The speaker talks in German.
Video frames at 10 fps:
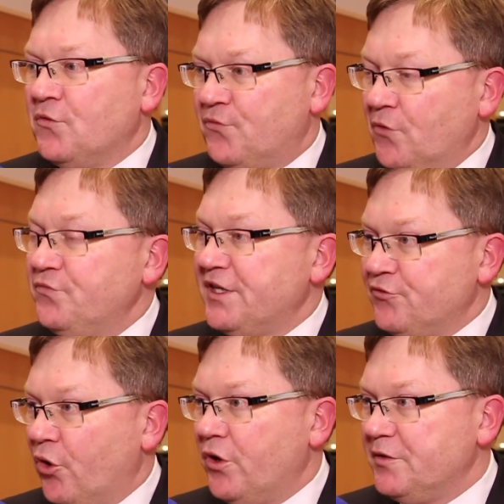von
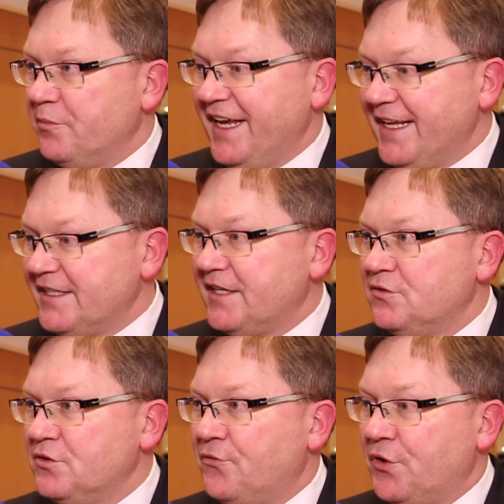den neuen
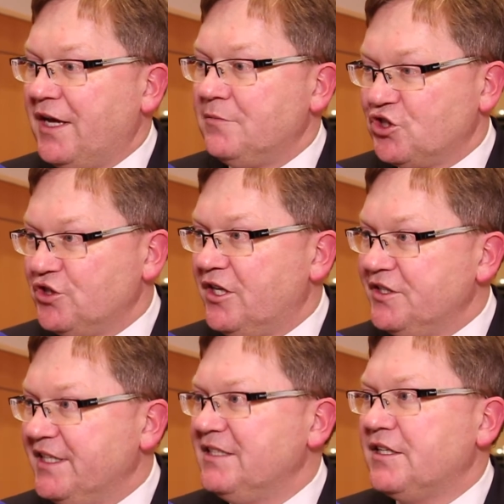Medien, von einem
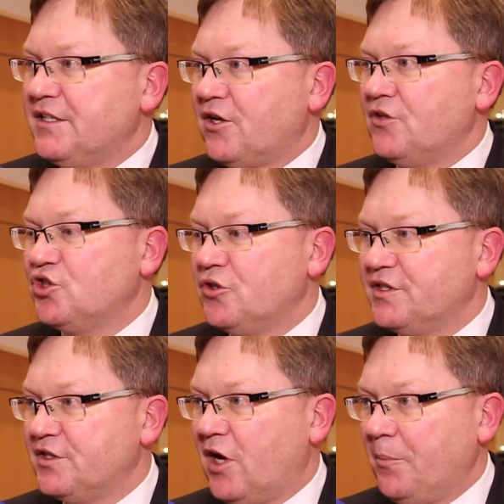schnellen
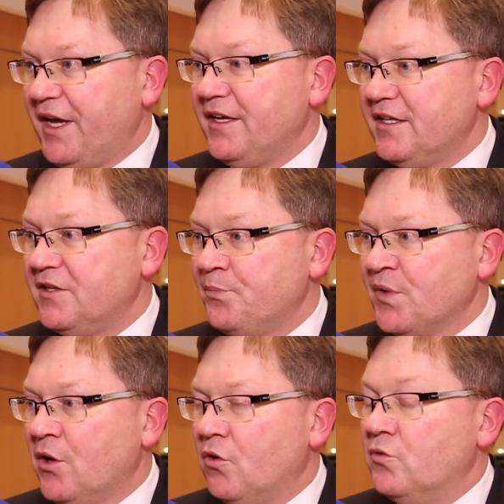Internetanschluss abhängig.
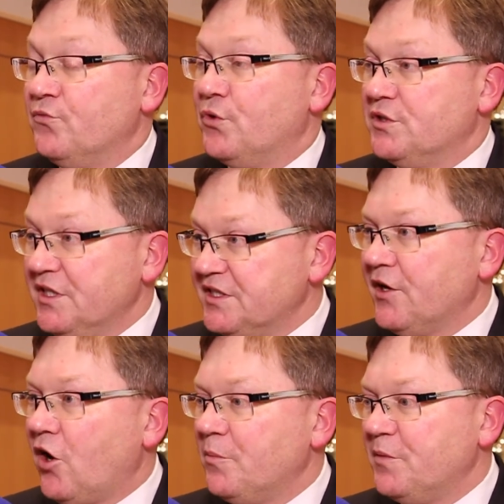Und für
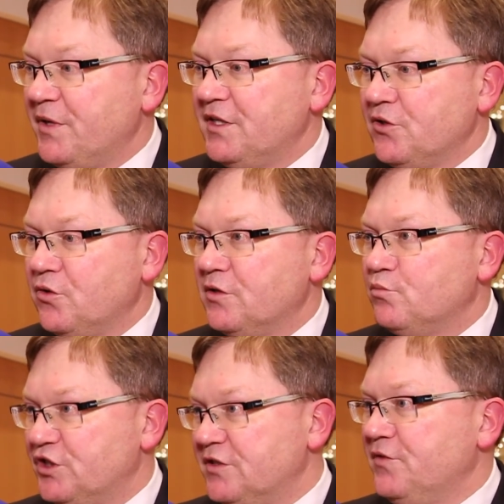diese
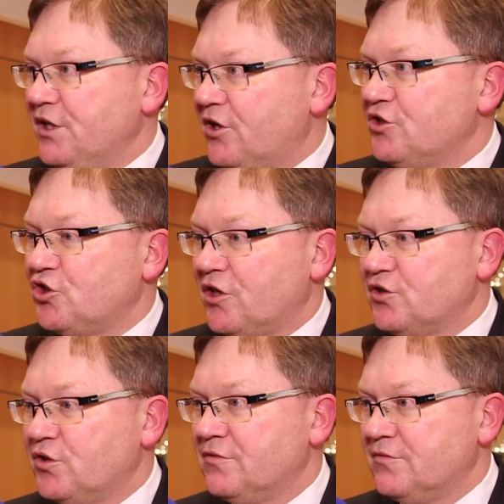Rahmenbedingungen müssen wir als
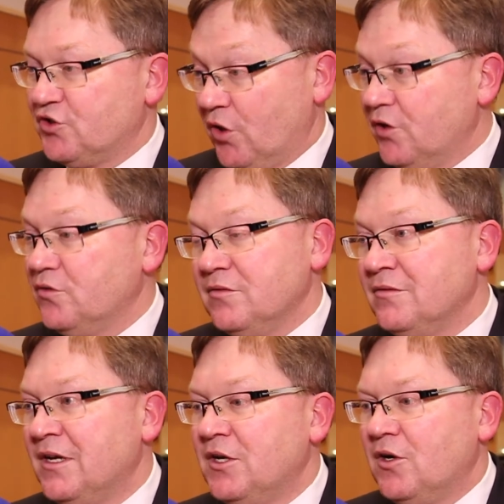Stadt
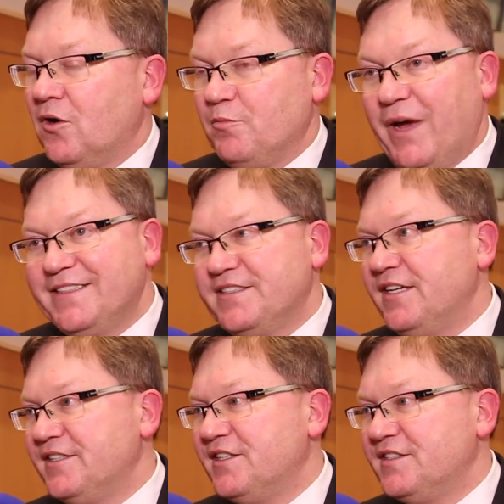sorgen. Und mein
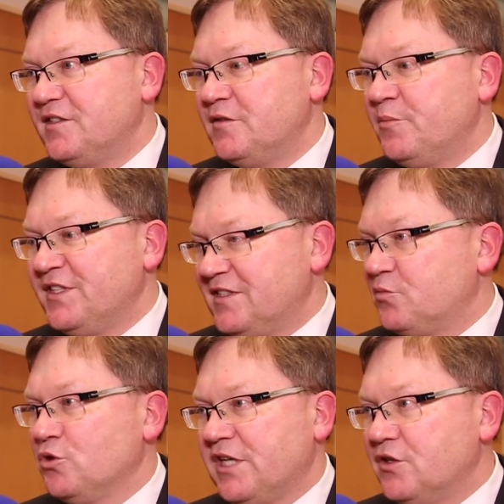Ziel ist es, bis
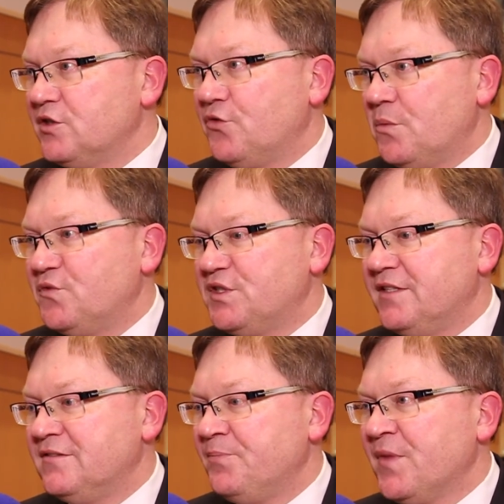
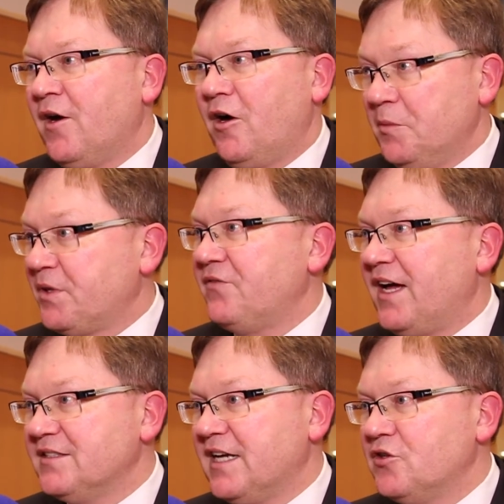2015 alle
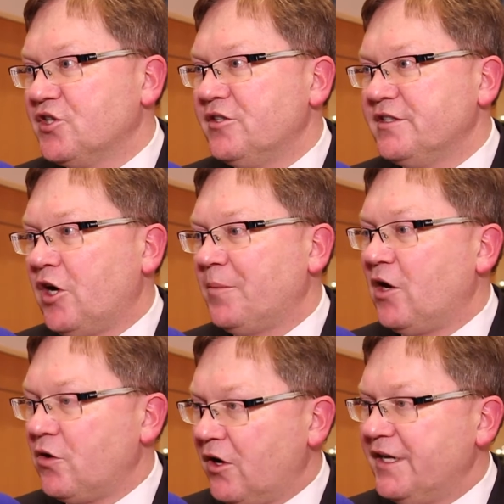Privathaushalte,
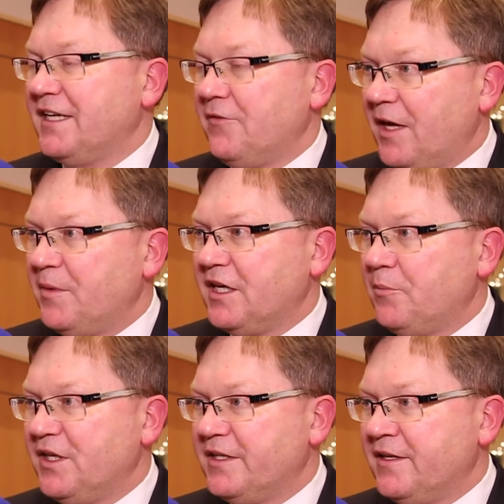aber auch alle
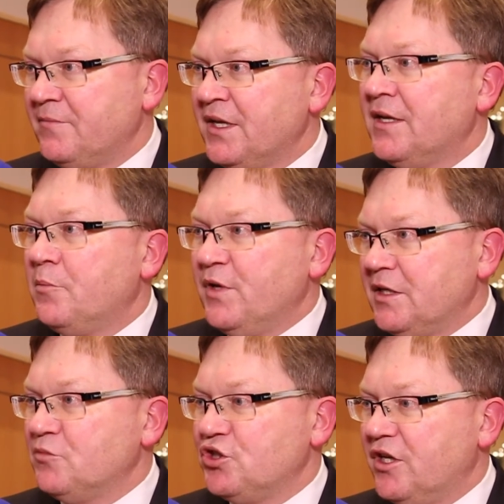Gewerbegebiete
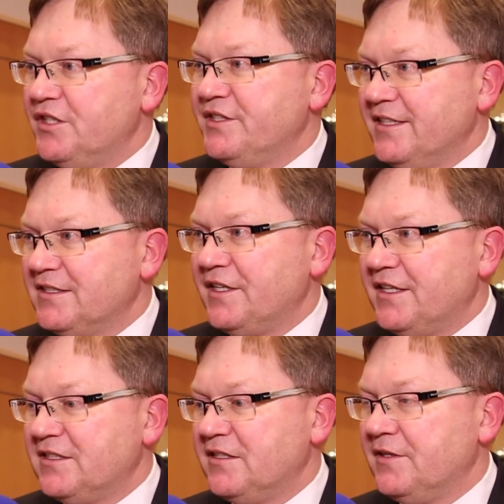mit dem schnellen
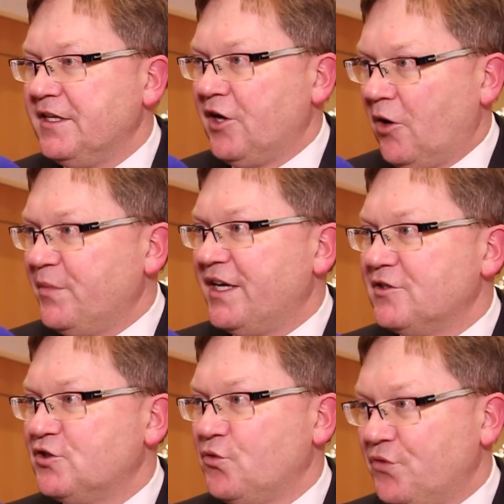Internet in
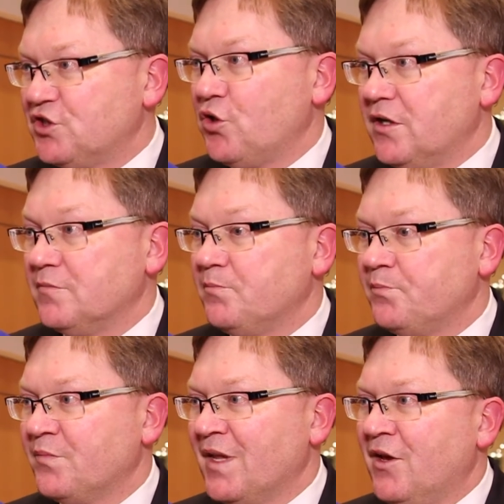Amberg zu versorgen.
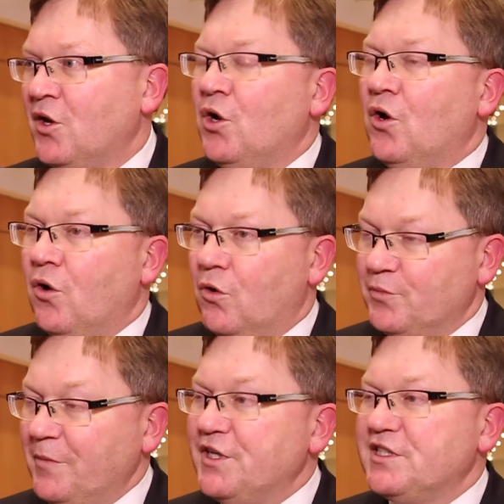
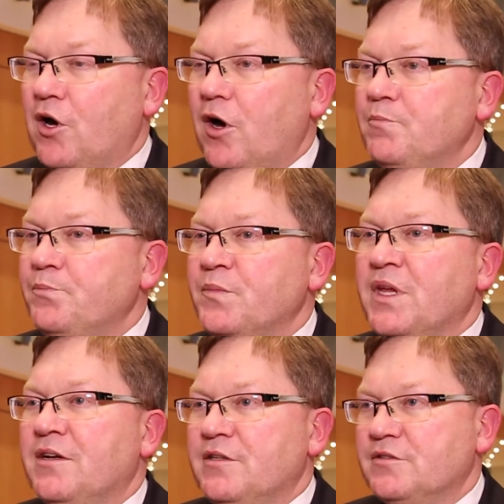Und wenn wir das haben,
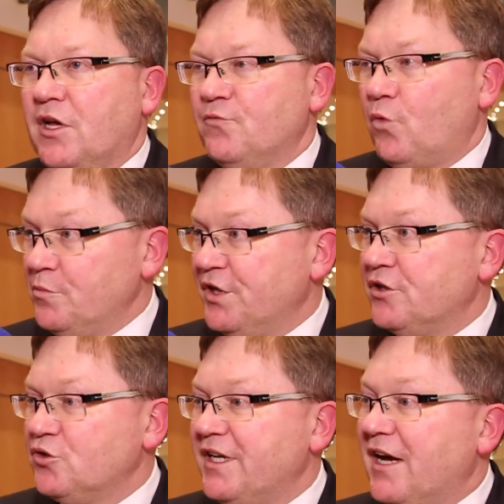dann wollen wir
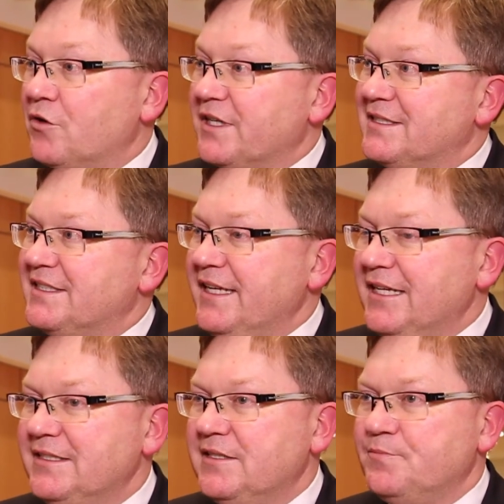natürlich auch
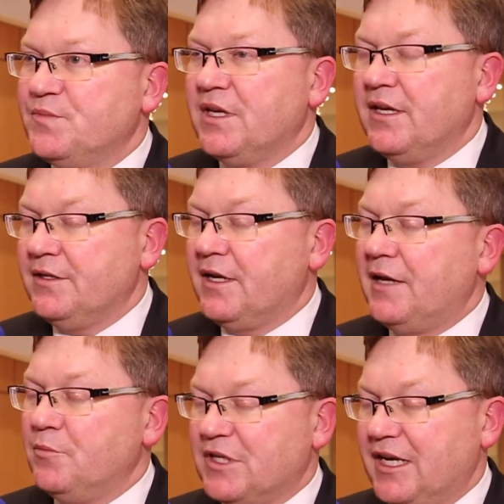gezielt in einem